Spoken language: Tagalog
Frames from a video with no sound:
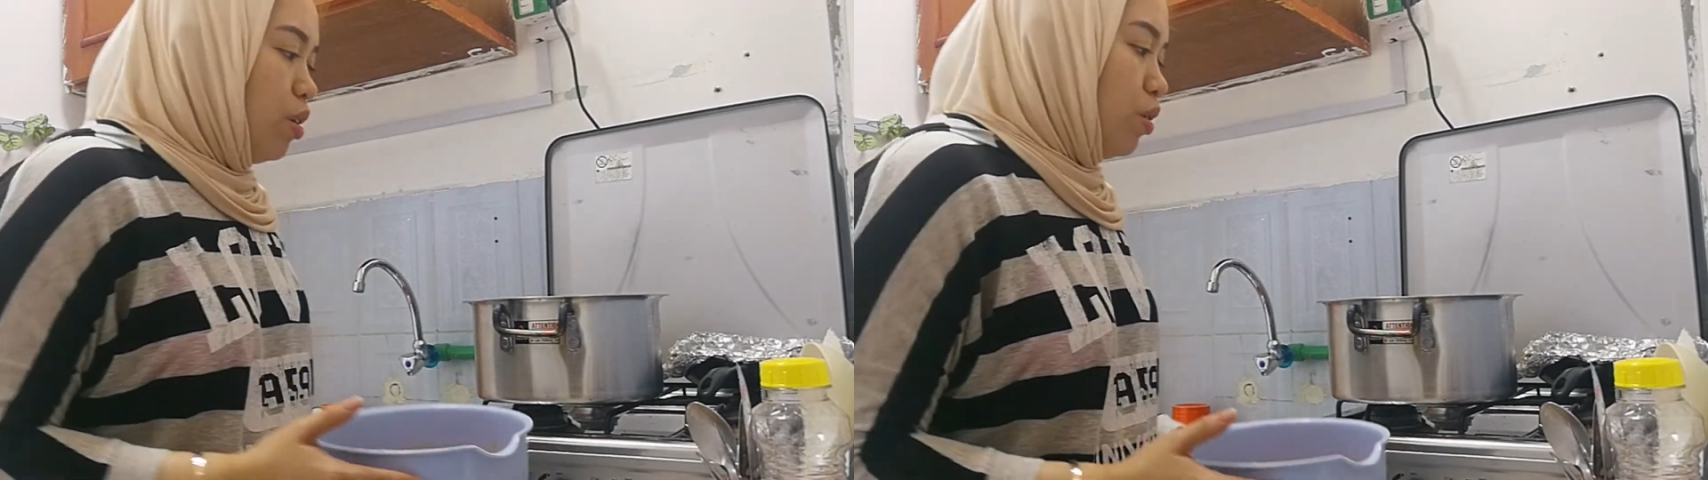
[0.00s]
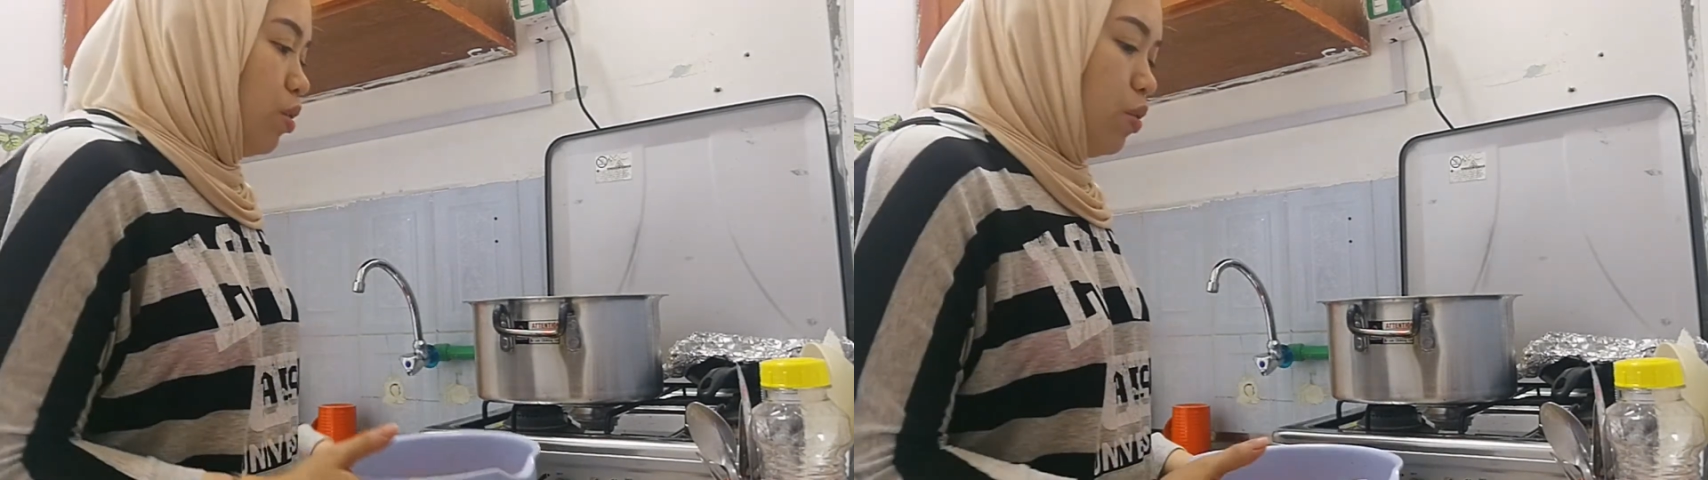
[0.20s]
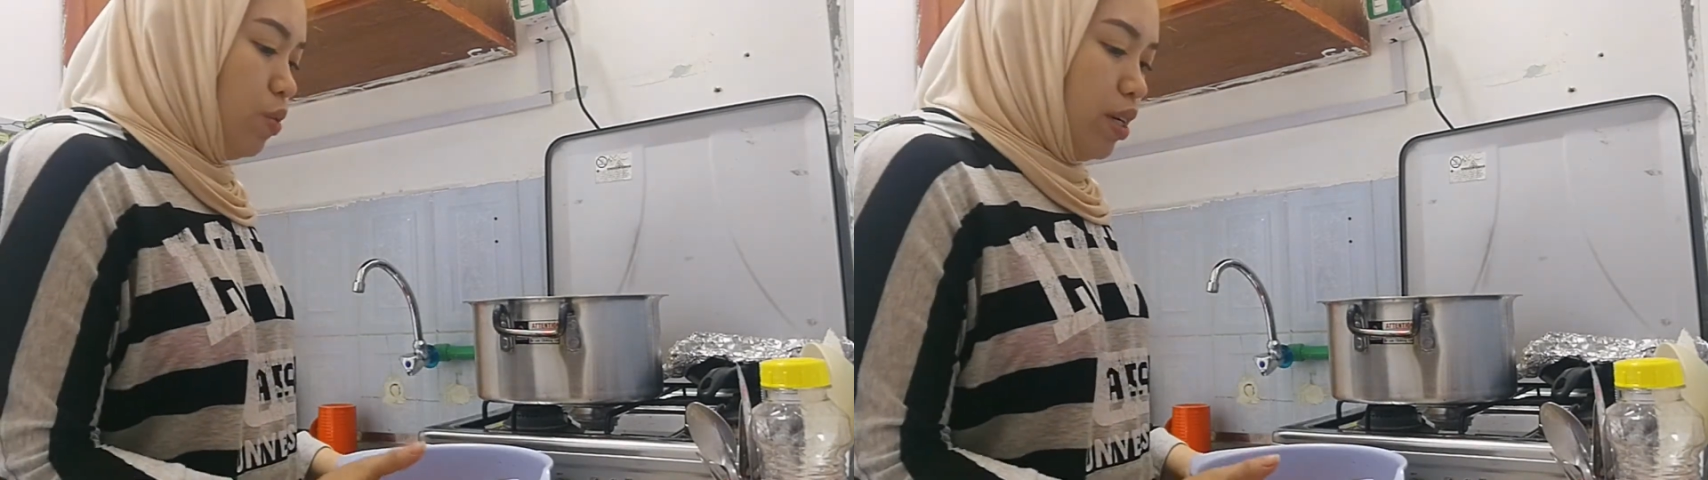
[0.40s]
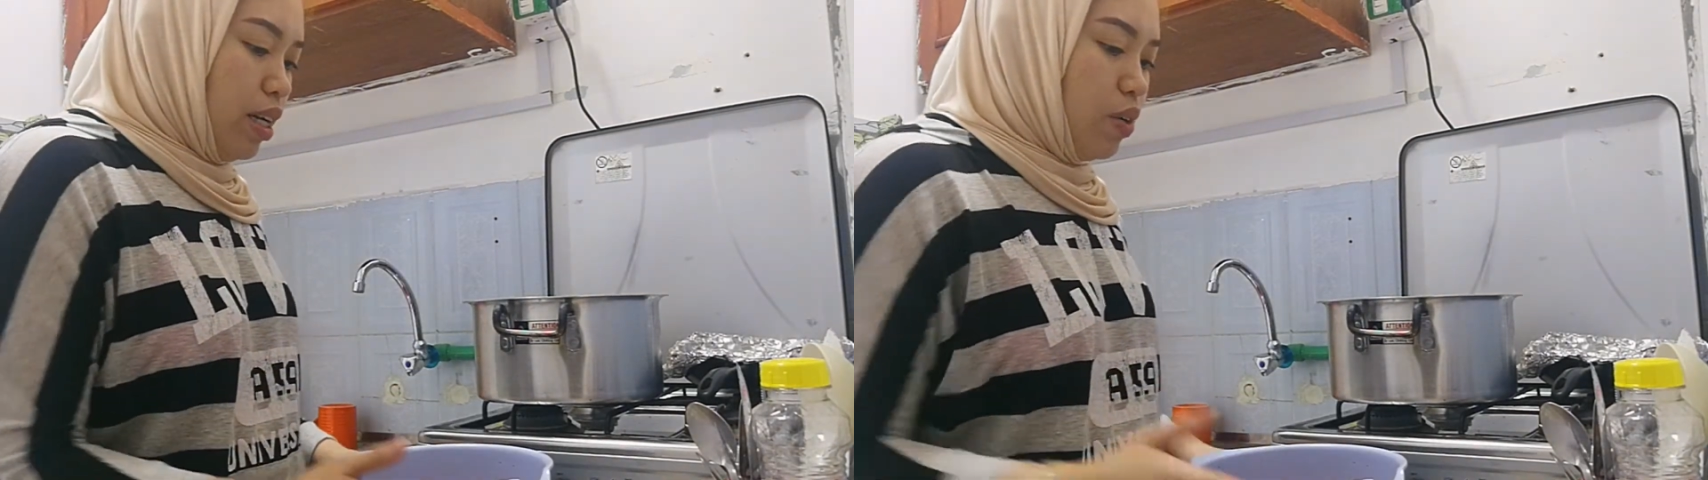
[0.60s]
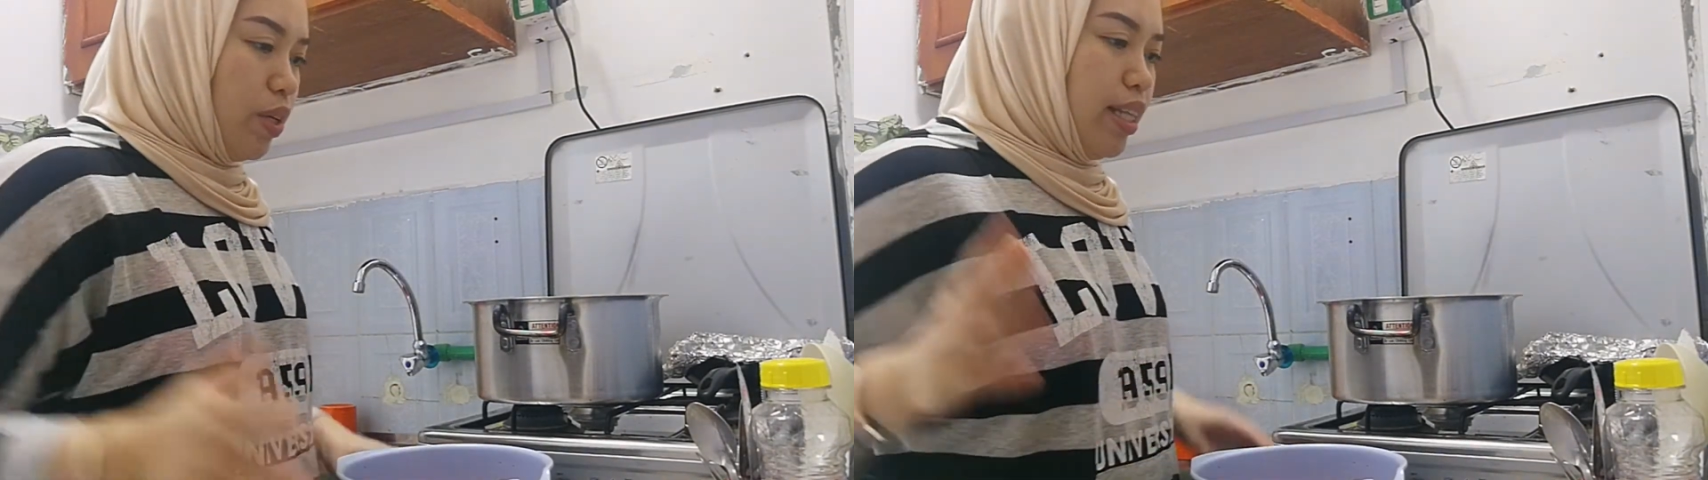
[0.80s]
So,
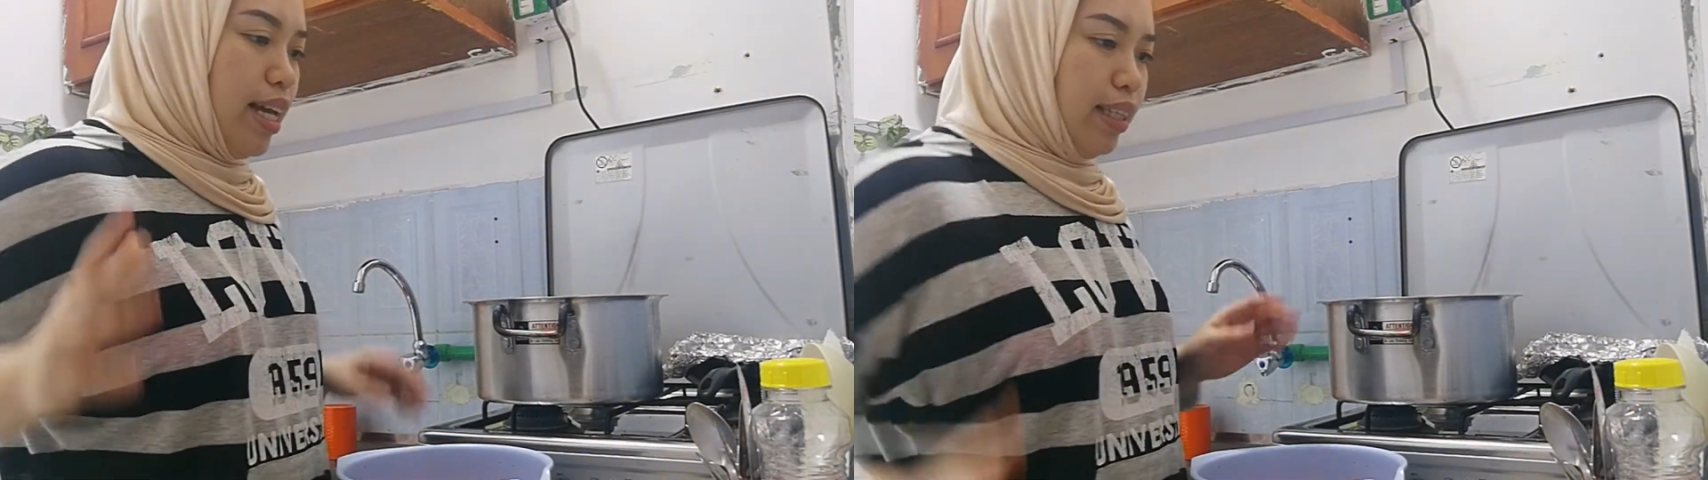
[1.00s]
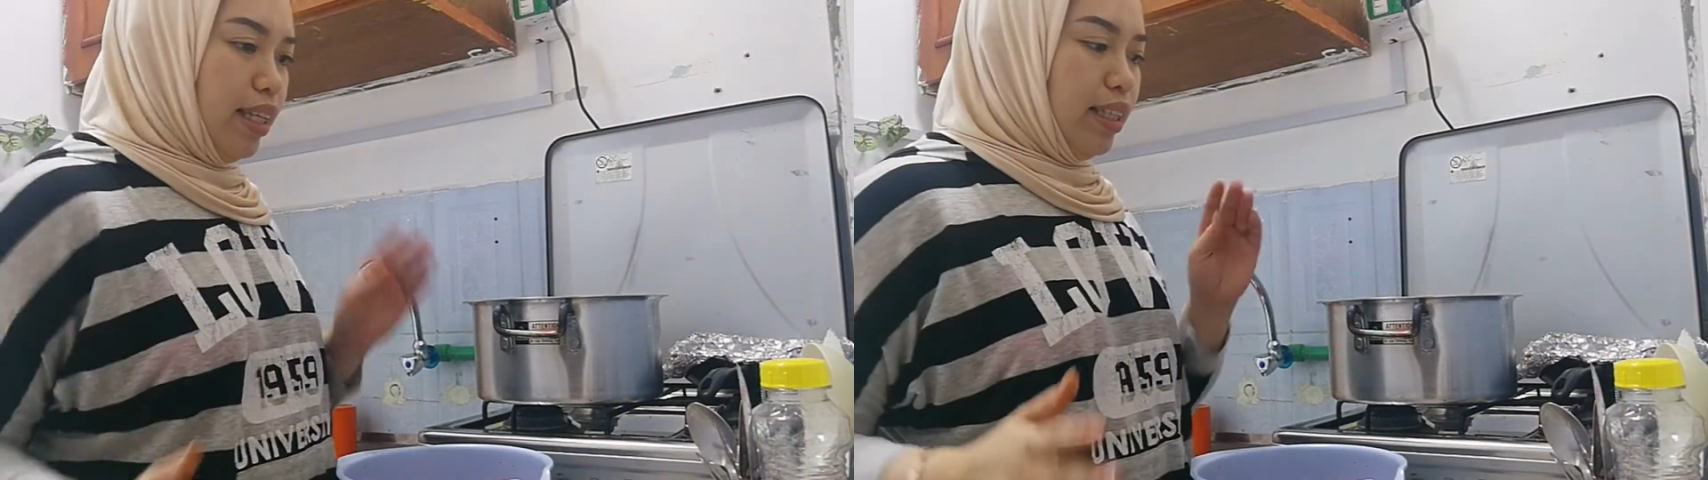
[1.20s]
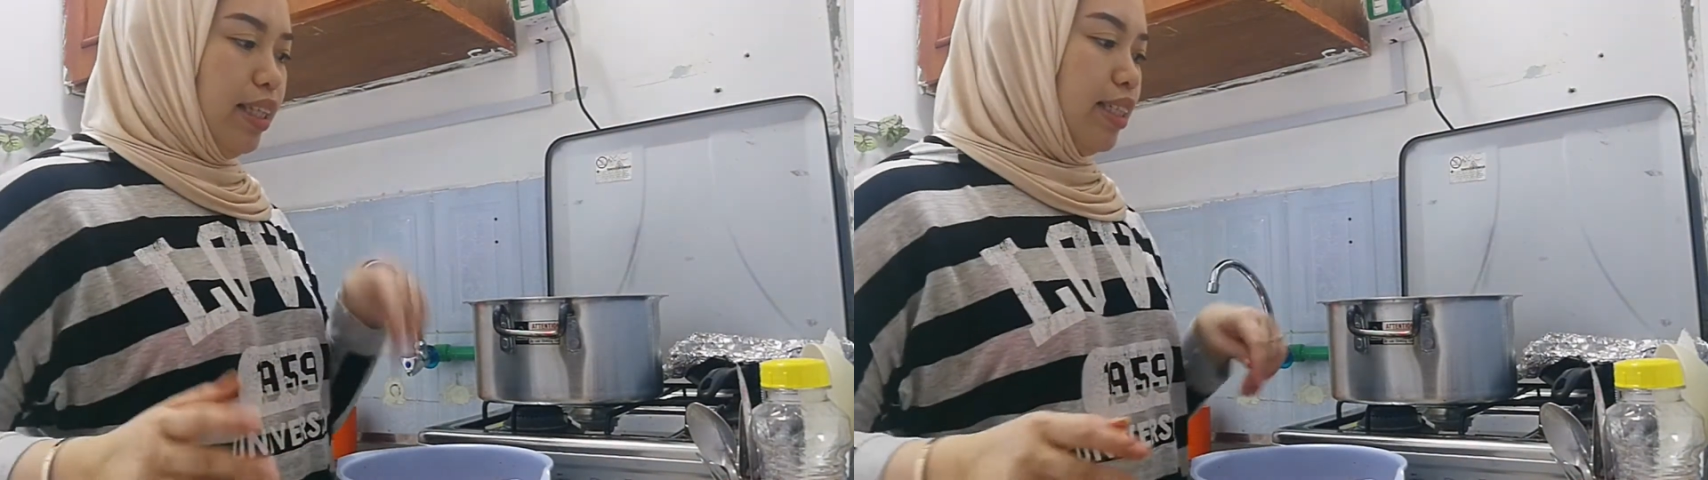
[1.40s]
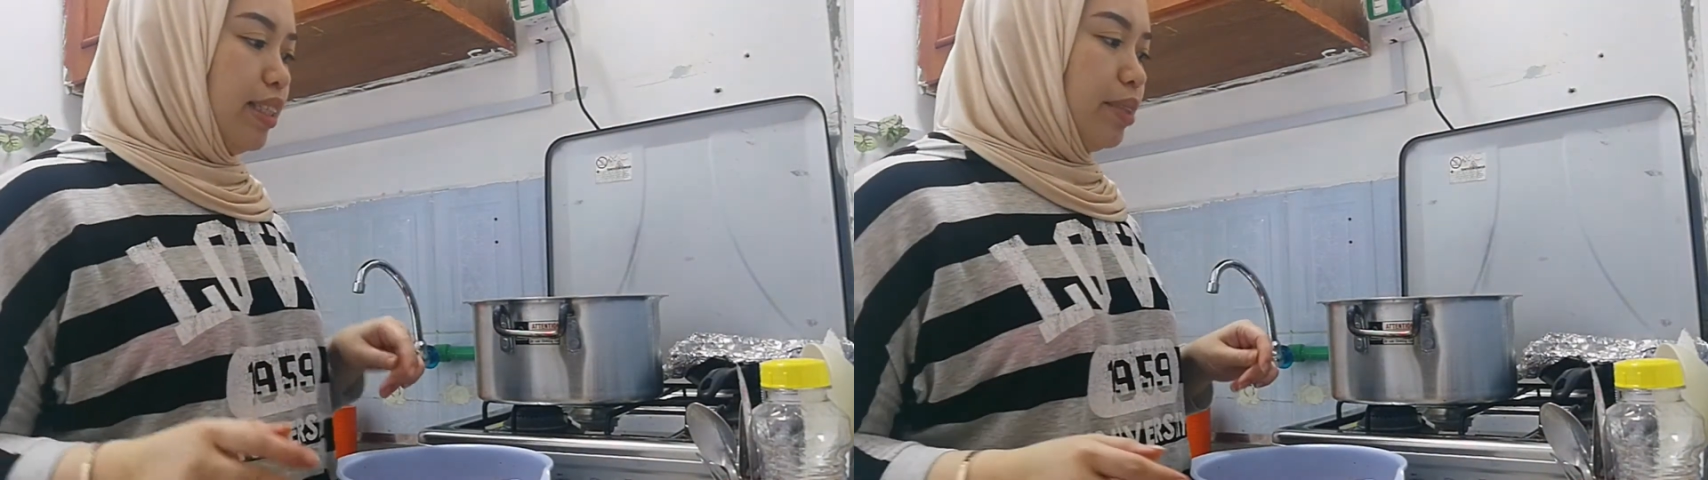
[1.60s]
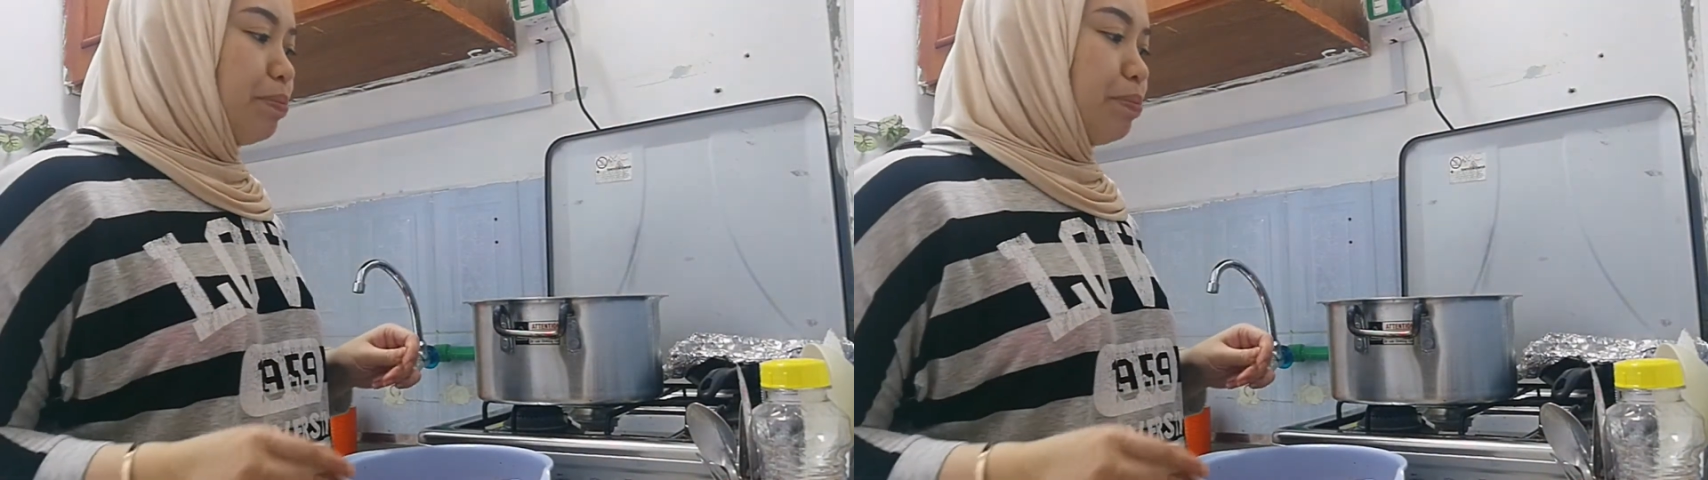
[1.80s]
gagawin natin is